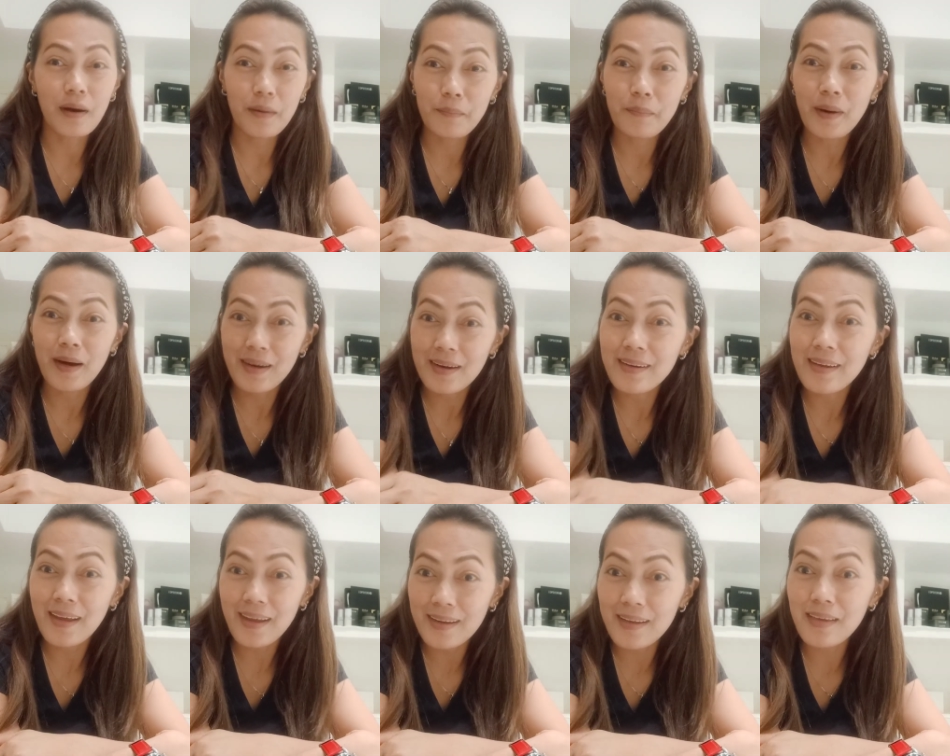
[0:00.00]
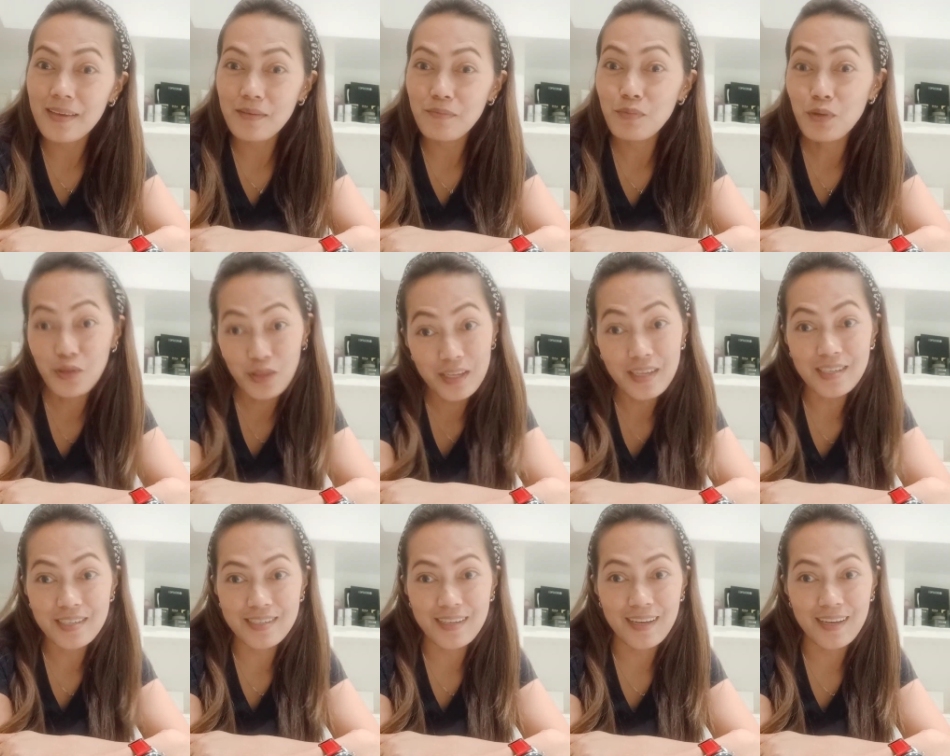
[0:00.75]
para na rin
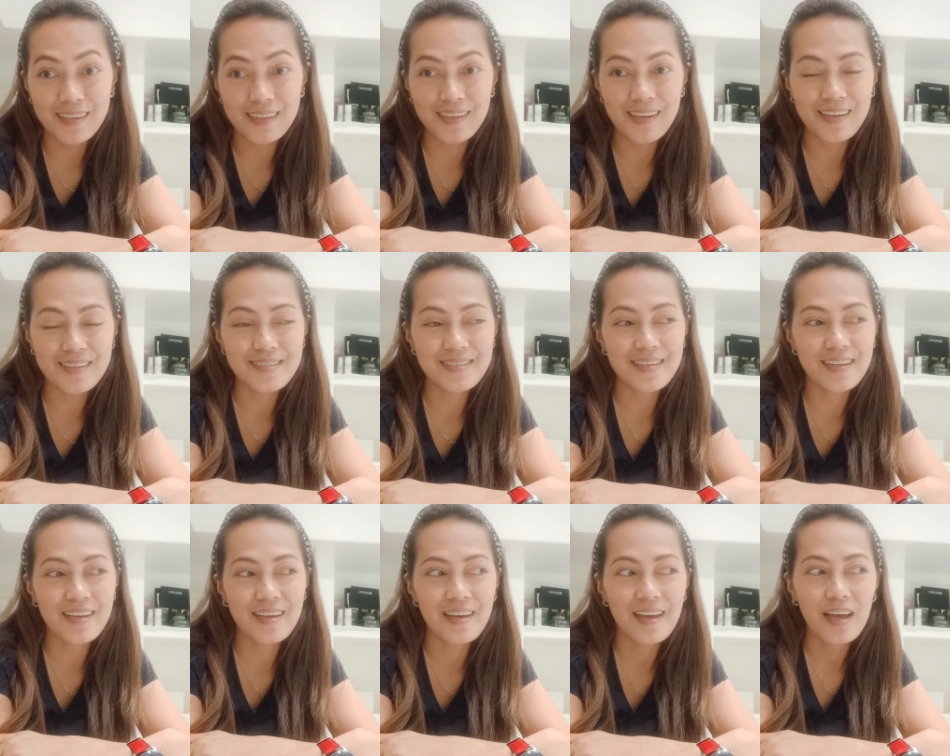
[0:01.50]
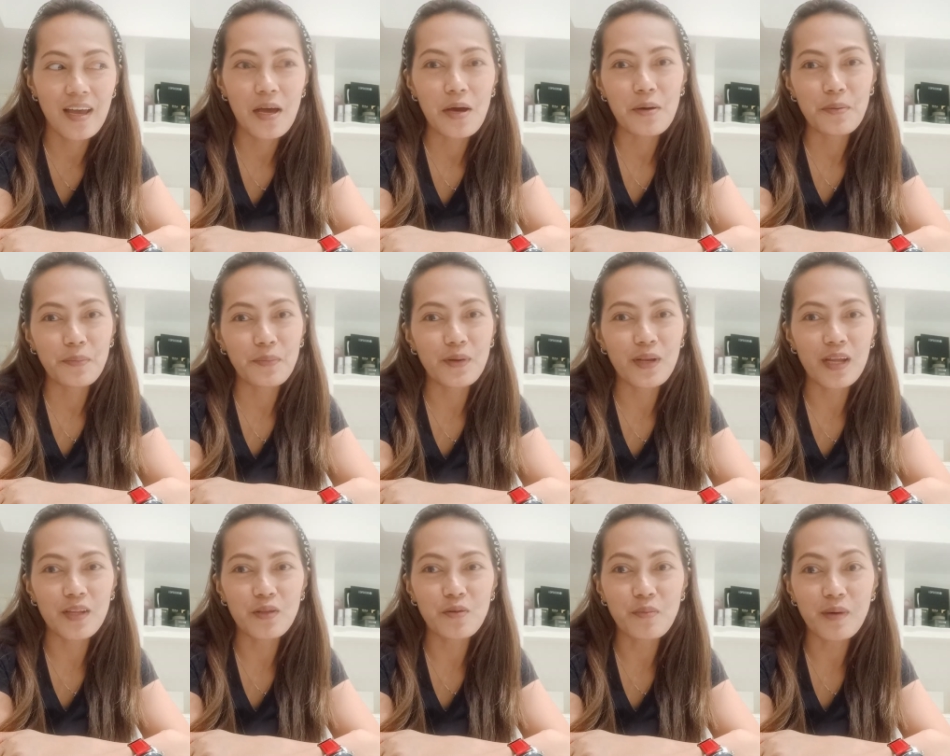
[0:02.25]
beautician kasi
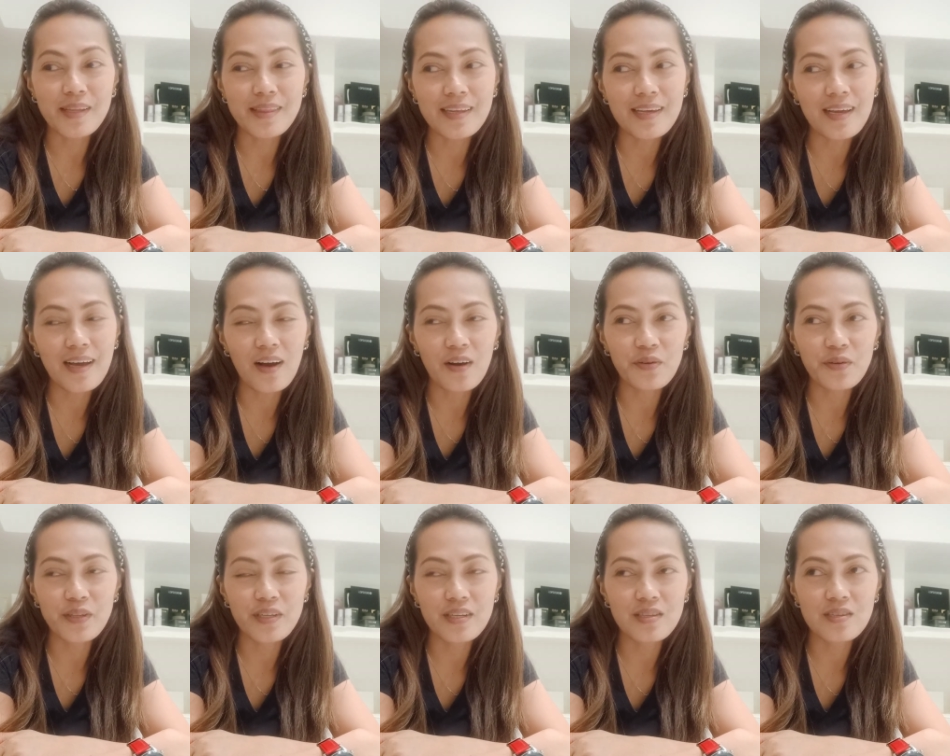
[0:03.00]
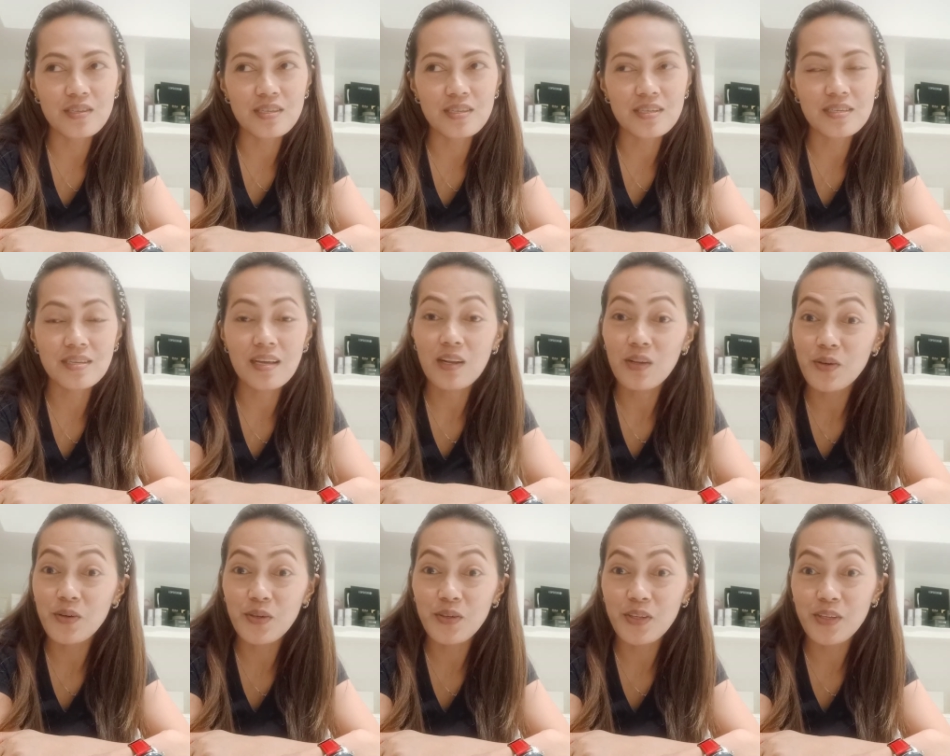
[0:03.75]
mula dumating ako dito sa
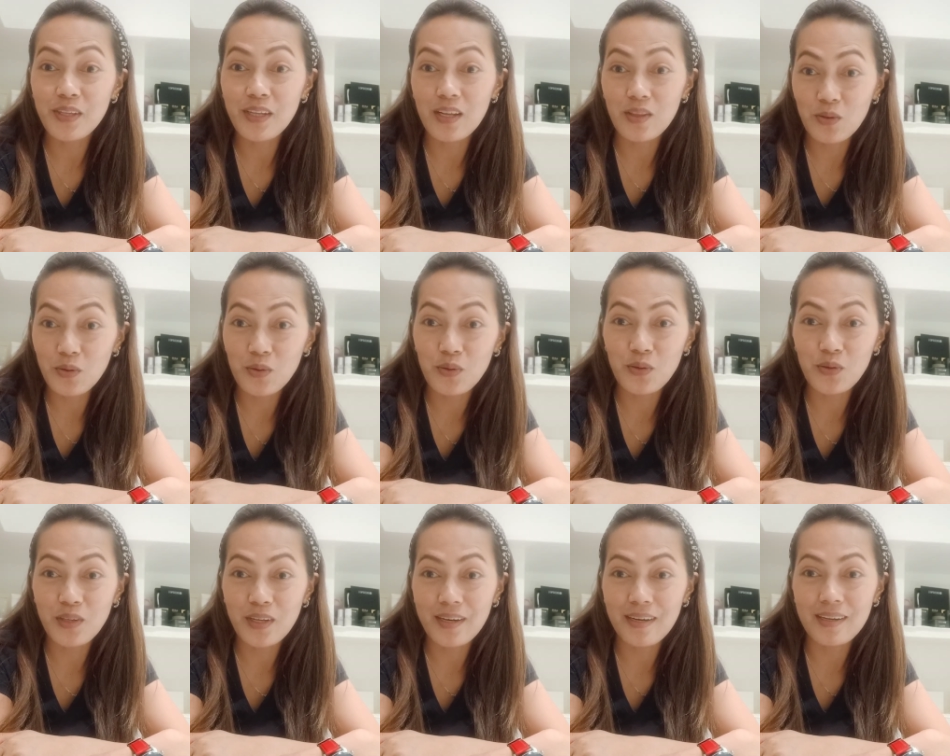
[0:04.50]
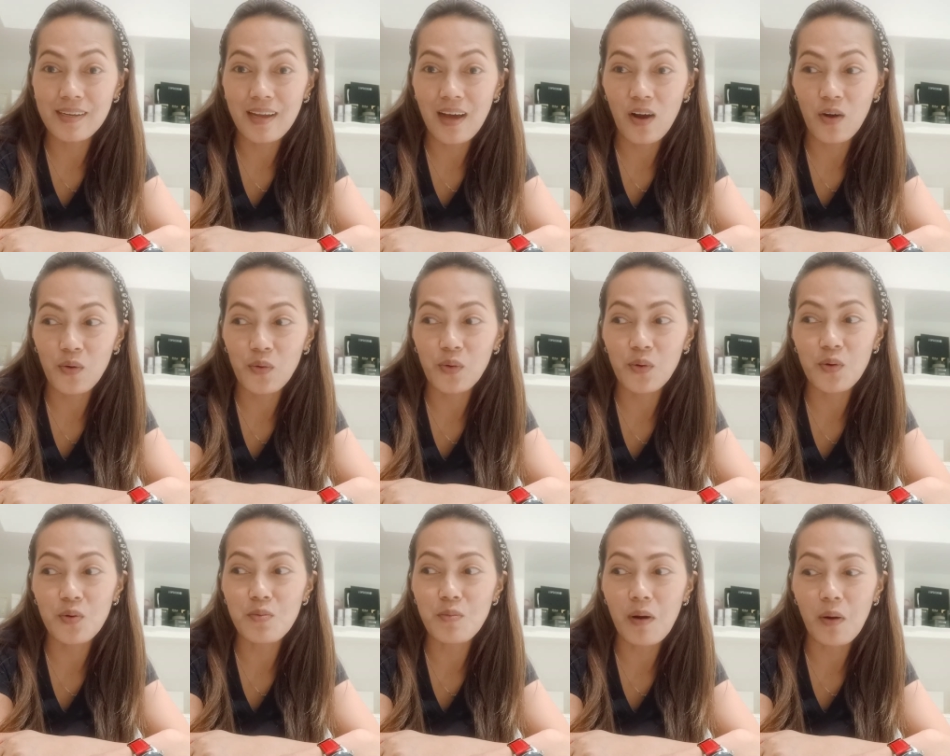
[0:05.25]
salon, natuto na rin
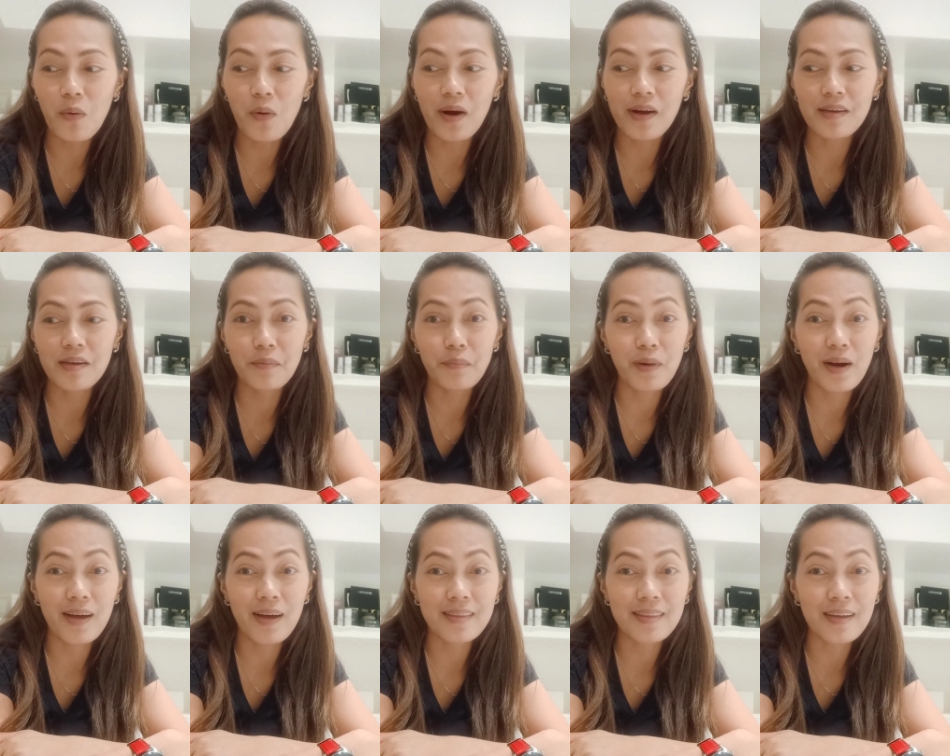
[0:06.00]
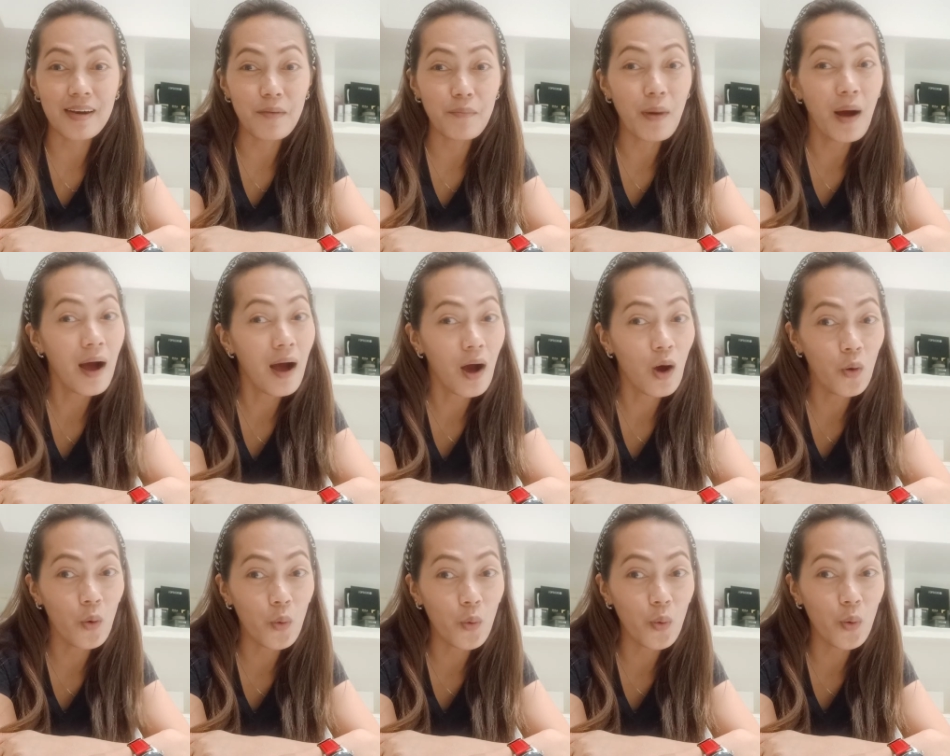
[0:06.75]
akong gumawa ng mga
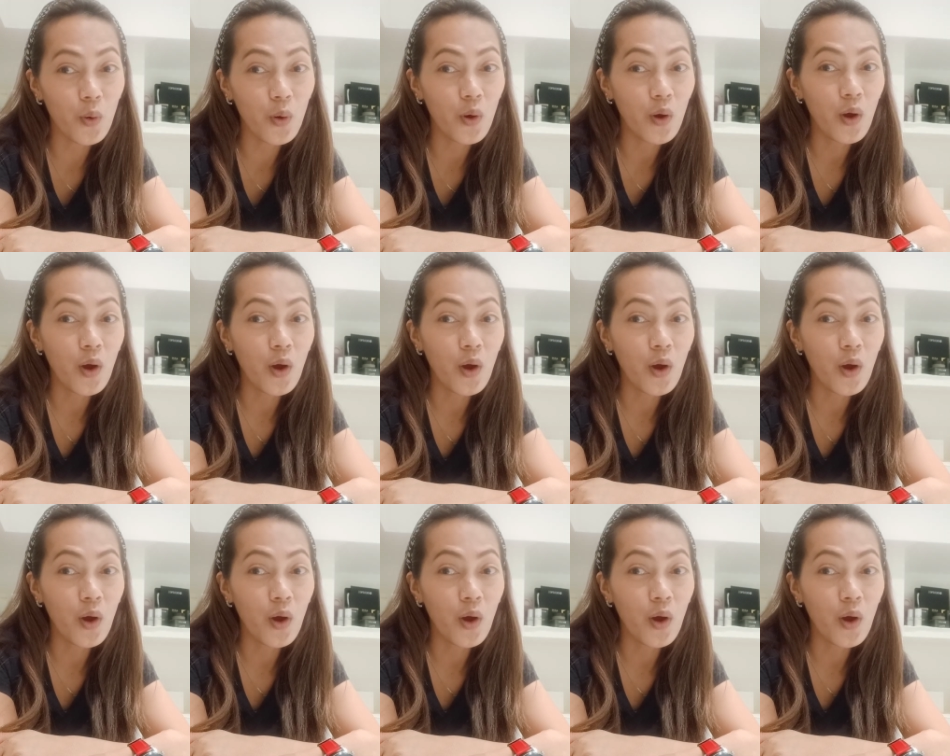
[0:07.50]
trabahong